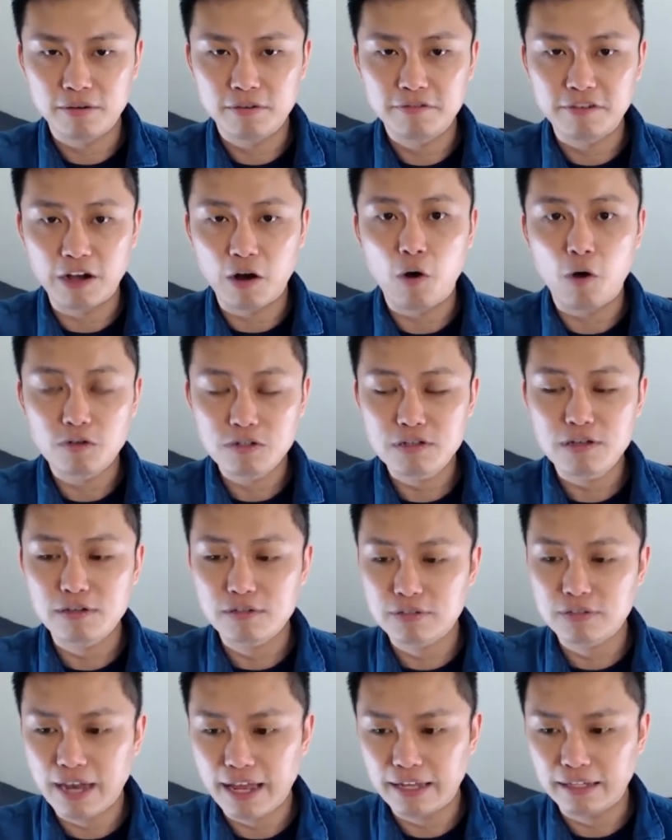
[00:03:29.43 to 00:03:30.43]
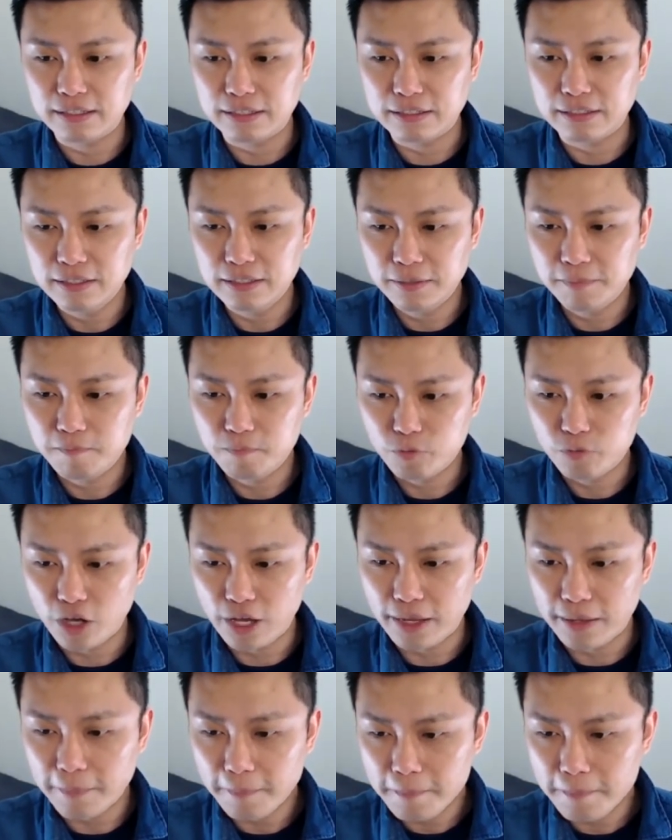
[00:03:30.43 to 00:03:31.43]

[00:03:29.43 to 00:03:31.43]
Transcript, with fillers: 粉红色之类的。对，